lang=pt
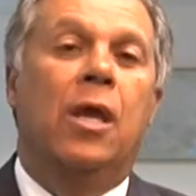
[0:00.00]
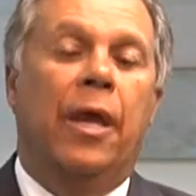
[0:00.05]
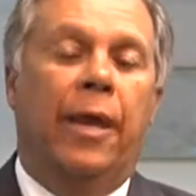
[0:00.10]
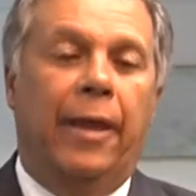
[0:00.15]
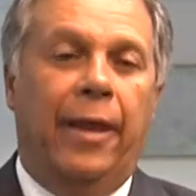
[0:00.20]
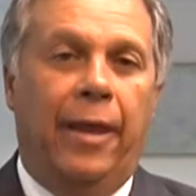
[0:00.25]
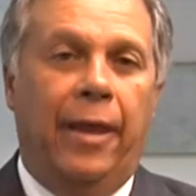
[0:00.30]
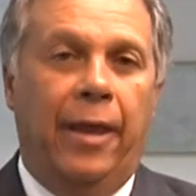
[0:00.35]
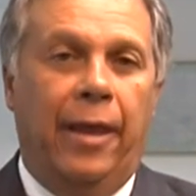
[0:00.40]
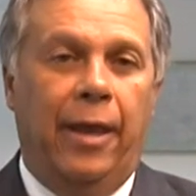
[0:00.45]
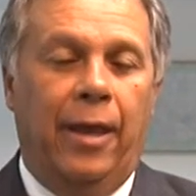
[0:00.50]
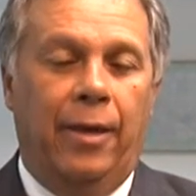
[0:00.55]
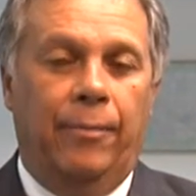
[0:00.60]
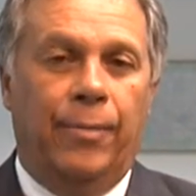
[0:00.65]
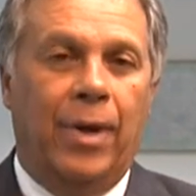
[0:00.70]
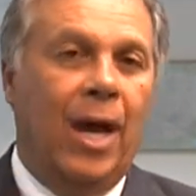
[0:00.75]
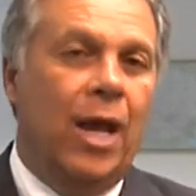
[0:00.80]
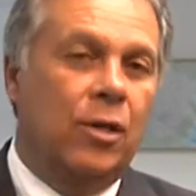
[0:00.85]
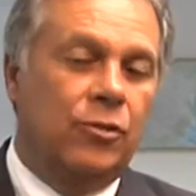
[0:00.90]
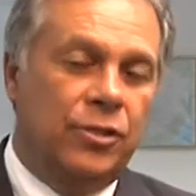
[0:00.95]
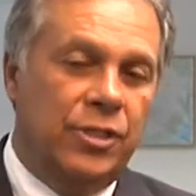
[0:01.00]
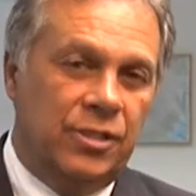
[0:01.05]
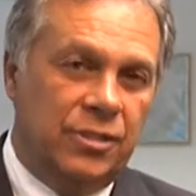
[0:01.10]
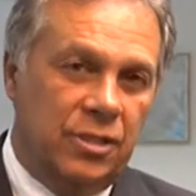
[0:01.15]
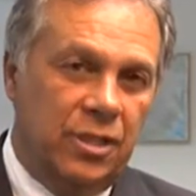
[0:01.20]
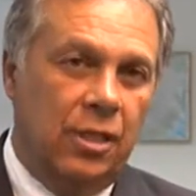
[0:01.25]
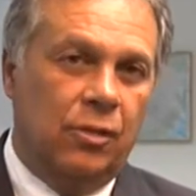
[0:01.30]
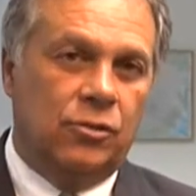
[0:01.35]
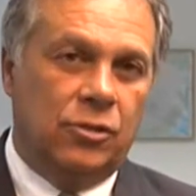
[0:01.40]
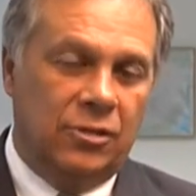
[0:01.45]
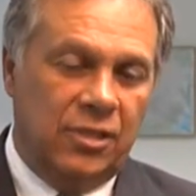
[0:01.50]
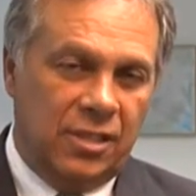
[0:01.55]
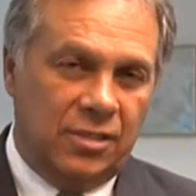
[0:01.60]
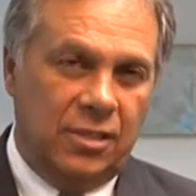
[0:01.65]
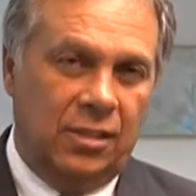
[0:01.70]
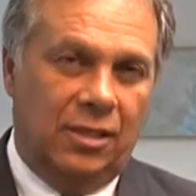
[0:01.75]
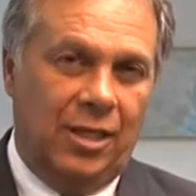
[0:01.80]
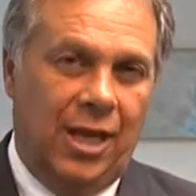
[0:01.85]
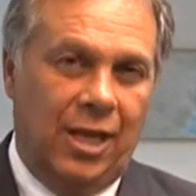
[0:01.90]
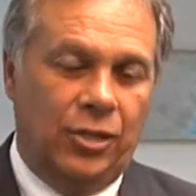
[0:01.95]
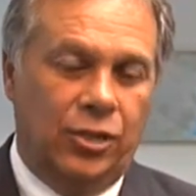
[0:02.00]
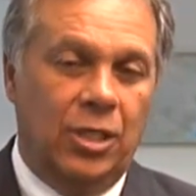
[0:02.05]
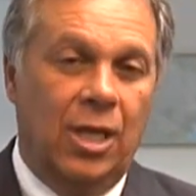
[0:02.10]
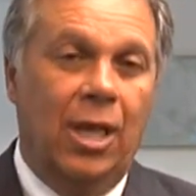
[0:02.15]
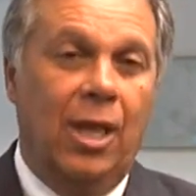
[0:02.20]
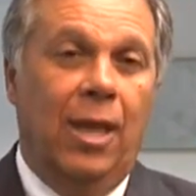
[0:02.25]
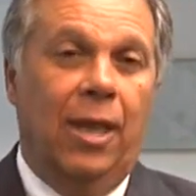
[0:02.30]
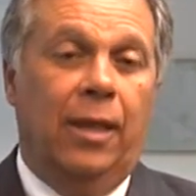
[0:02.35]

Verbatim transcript: é, bairros e centros da cidade.